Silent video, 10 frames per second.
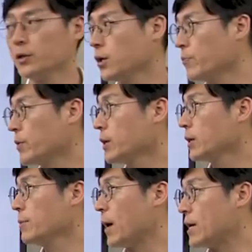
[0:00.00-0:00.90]
그래서
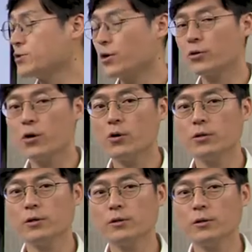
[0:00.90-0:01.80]
이
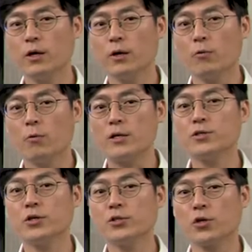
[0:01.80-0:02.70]
반정형은
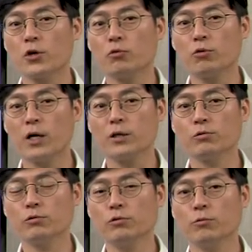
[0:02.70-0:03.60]
완전히 정형도
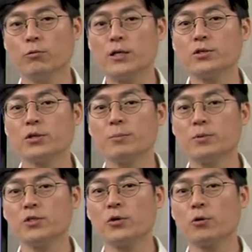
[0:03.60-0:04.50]
아니고 완전히
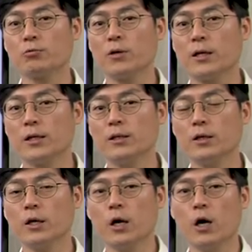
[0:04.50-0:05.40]
비정형도
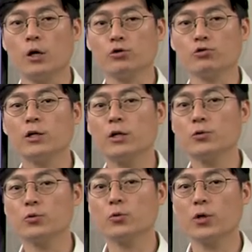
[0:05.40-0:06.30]
아닌 어, 중간
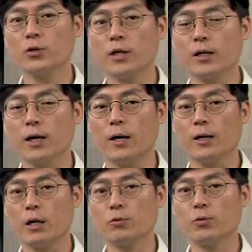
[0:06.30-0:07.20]
정도
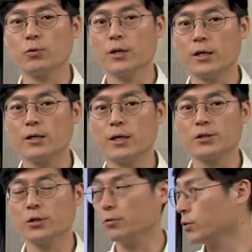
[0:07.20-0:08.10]
형태다라고 얘기를
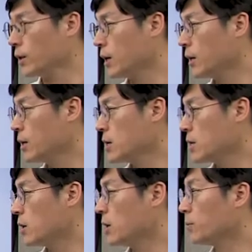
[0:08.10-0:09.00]
하죠. 우리가
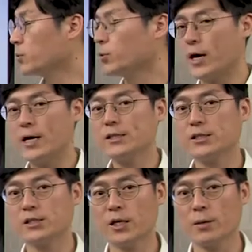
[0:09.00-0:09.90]
어, 보통
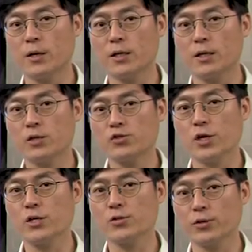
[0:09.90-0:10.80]
HTML이나
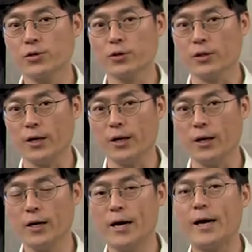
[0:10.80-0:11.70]
JSON 형태,
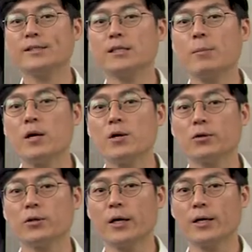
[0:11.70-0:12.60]
XML
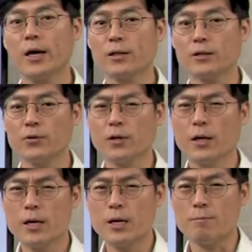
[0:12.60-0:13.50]
형태의 그런
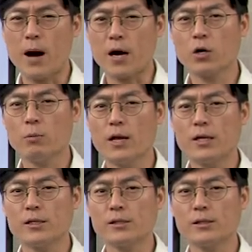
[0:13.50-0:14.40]
마크
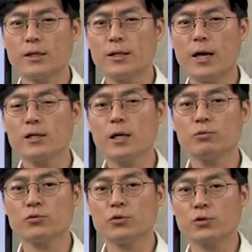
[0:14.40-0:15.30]
랭귀지에 태그가
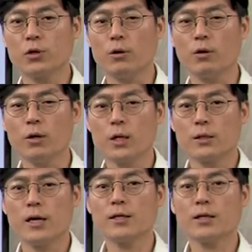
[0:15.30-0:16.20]
붙어서
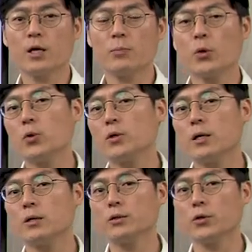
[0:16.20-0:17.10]
데이터를
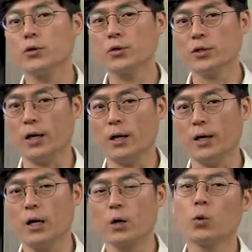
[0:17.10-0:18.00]
표현하는 그런 형태
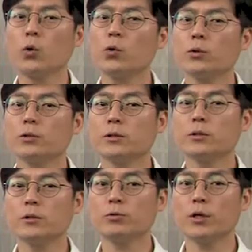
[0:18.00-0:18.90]
그런
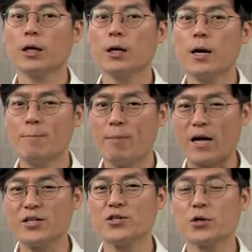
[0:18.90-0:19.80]
것들을 우리가
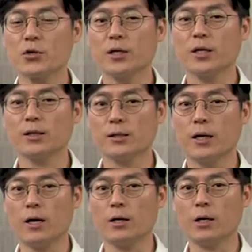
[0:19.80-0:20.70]
반정형
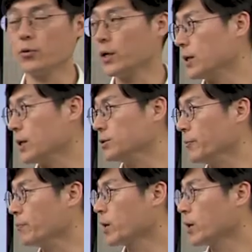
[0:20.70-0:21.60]
데이터다라고
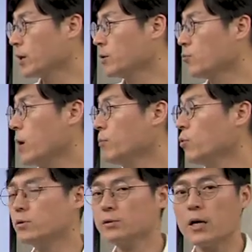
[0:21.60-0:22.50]
얘기하죠. 그
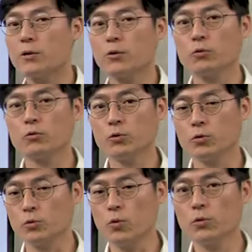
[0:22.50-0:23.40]
웹로그나 이런
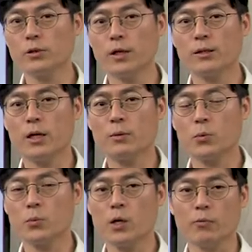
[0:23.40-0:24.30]
것도 로그 데이터에
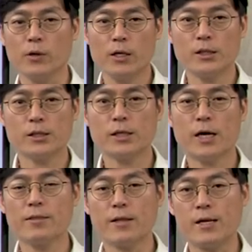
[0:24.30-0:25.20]
보면
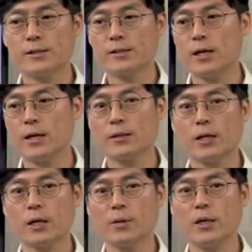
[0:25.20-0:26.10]
시간, 날짜, 그
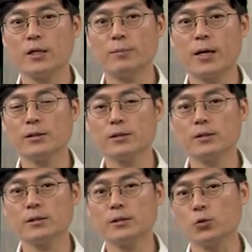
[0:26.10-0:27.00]
다음에
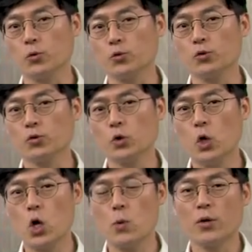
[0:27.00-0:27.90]
이벤트, 종류
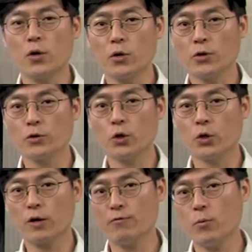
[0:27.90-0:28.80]
뭐 이런 것들이
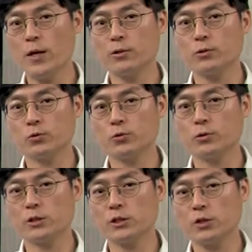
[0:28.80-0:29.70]
이렇게
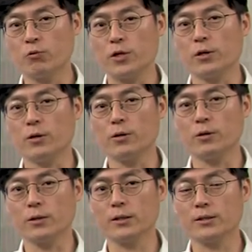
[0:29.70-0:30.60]
포맷이
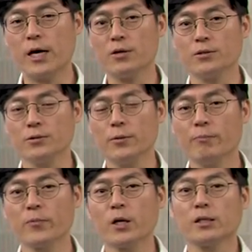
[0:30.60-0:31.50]
돼서 이렇게 쌓이거든요.
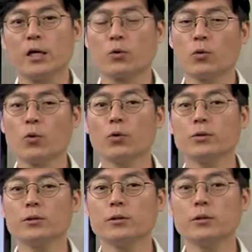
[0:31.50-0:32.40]
자, 그런
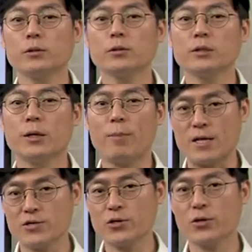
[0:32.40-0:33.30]
것들은 이제
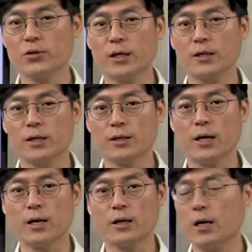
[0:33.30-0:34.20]
반정형
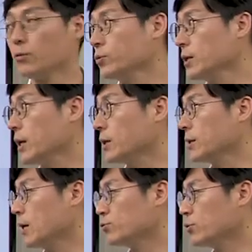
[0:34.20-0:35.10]
데이터다라고
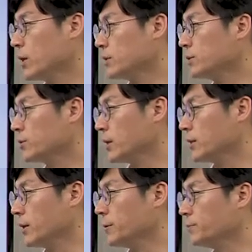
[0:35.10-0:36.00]
이야기를 할 수가 있을 것 같아요.